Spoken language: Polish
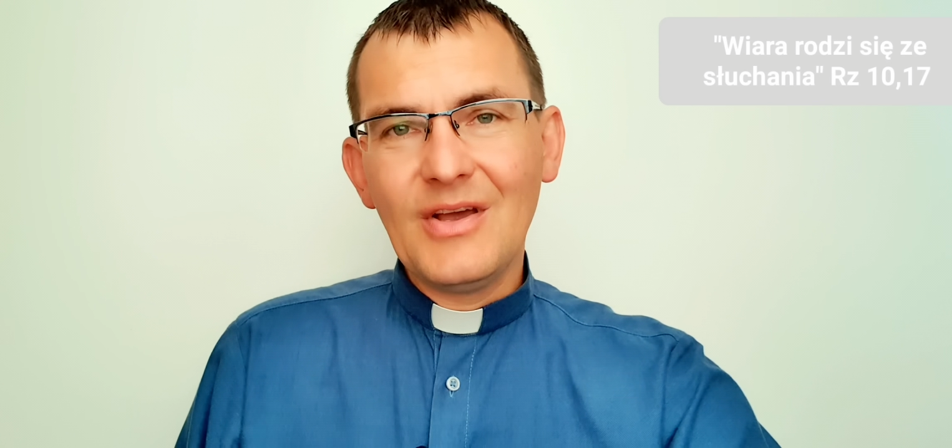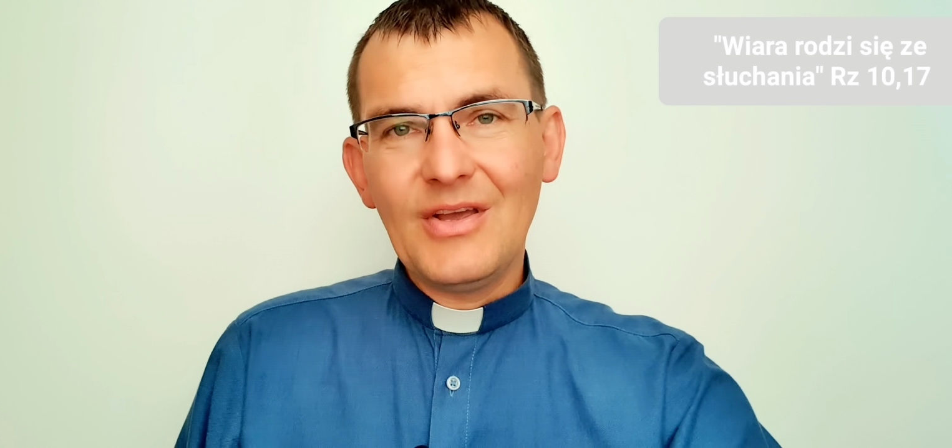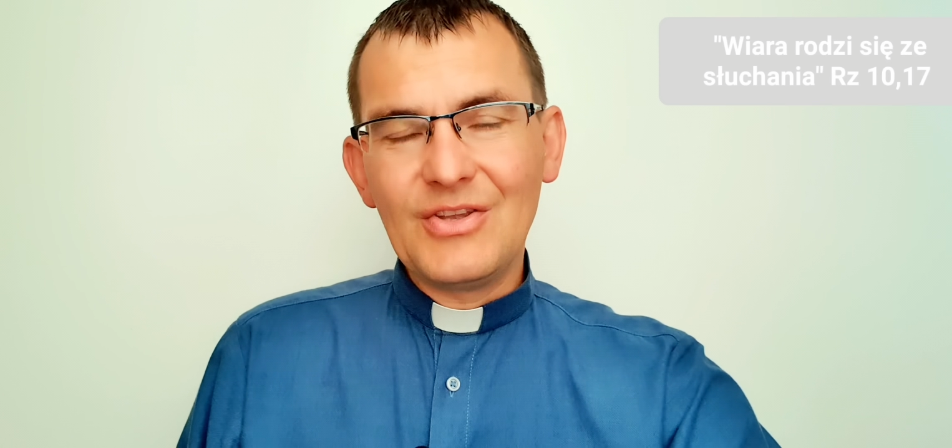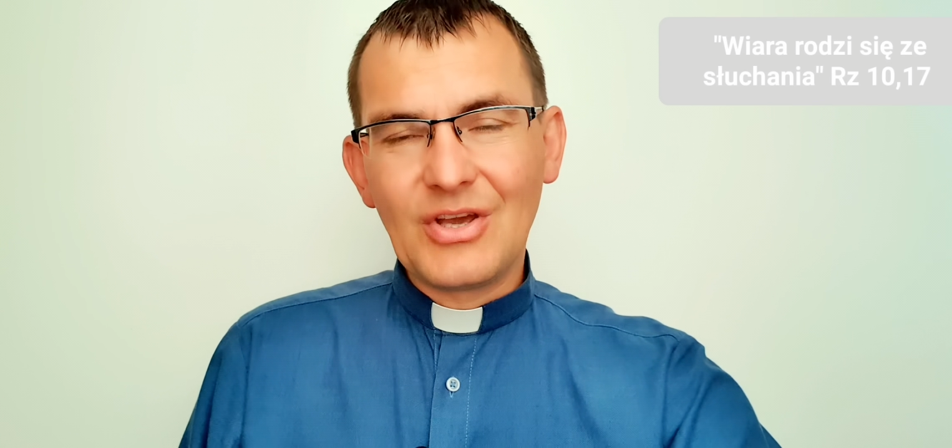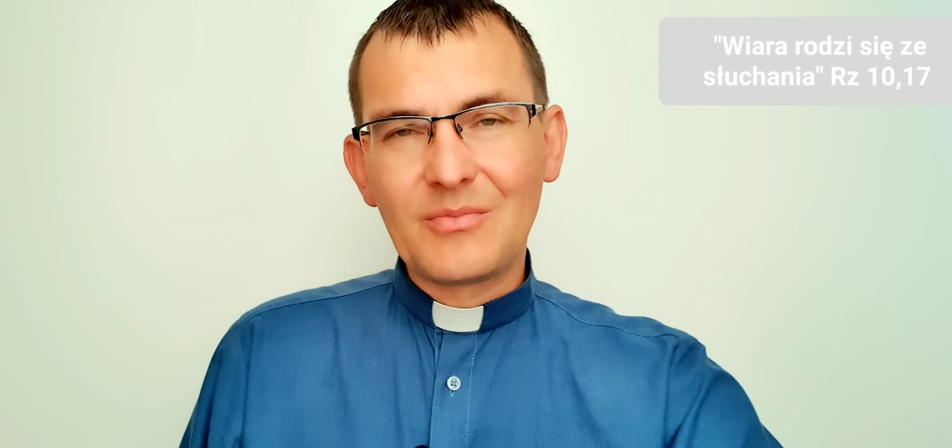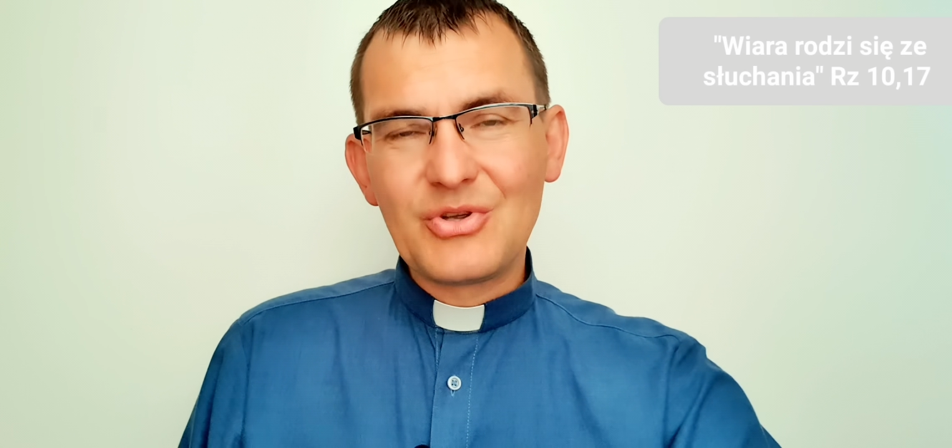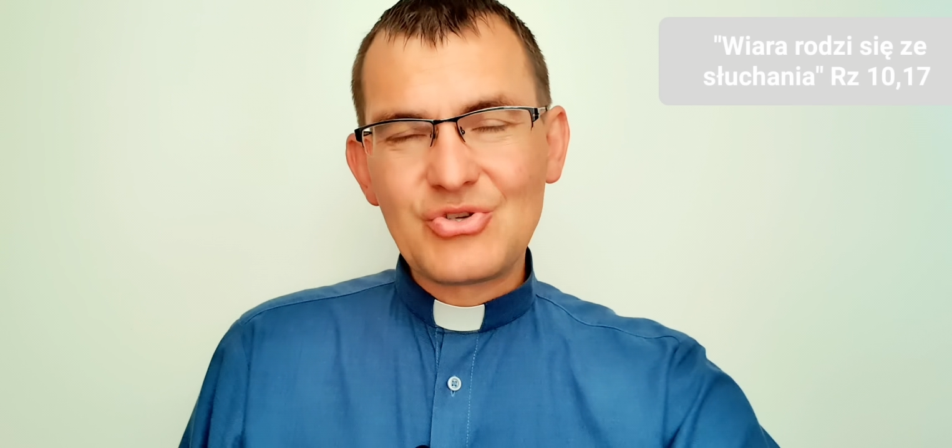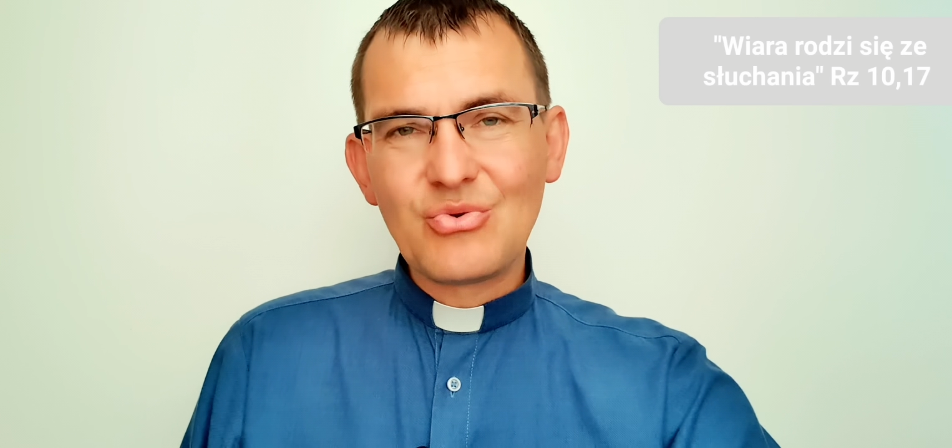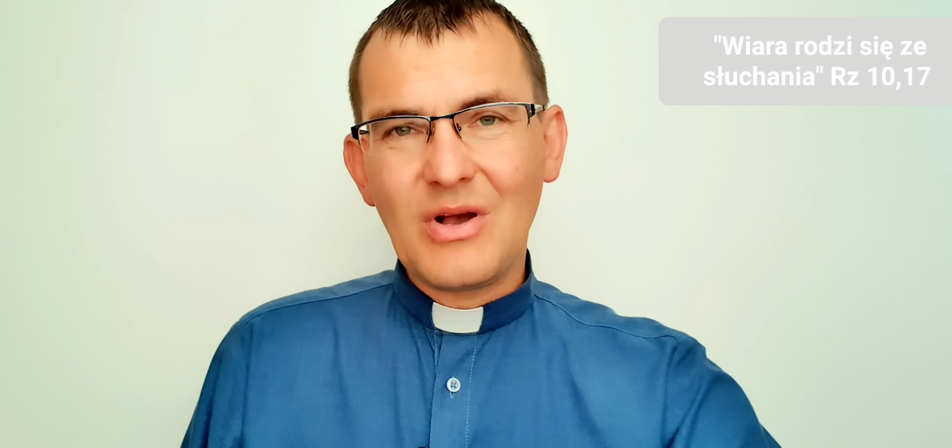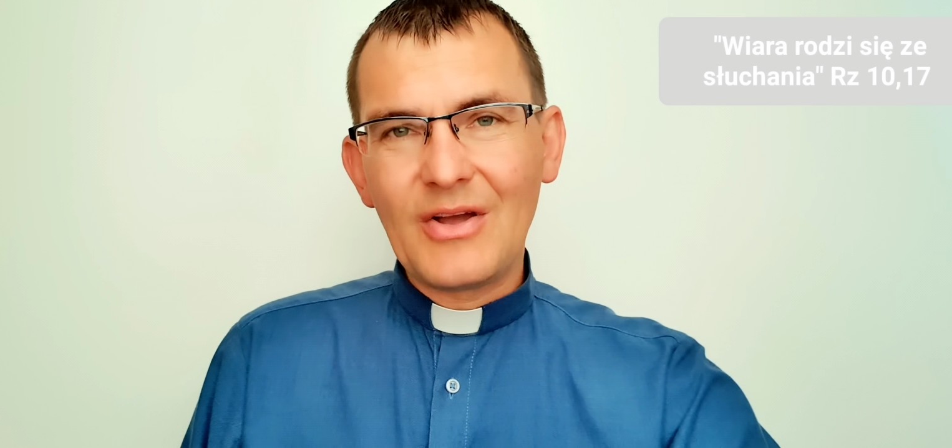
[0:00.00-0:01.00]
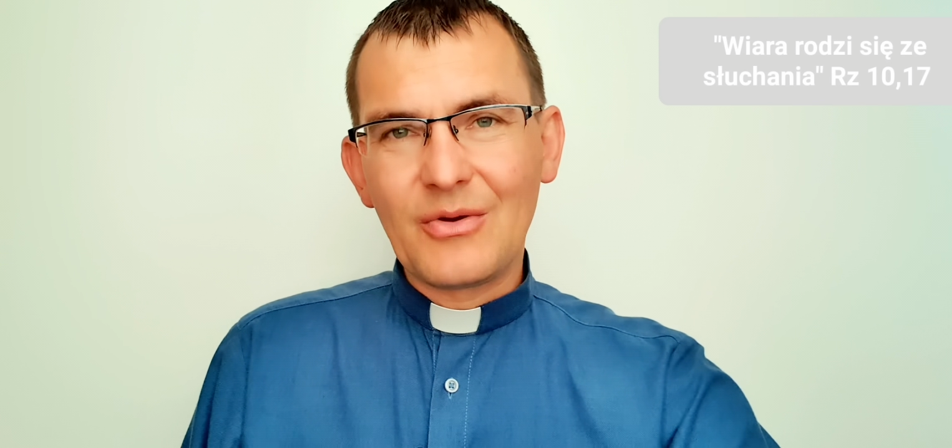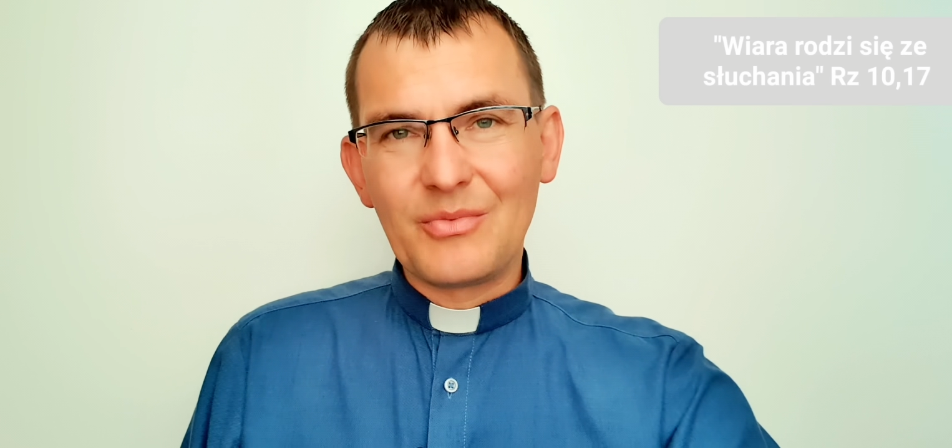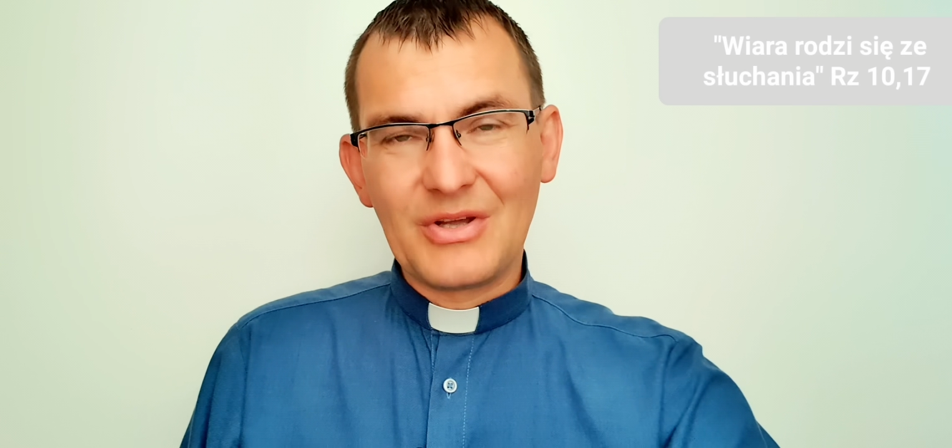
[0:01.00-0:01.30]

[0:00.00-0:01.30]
i niech mnie szukają,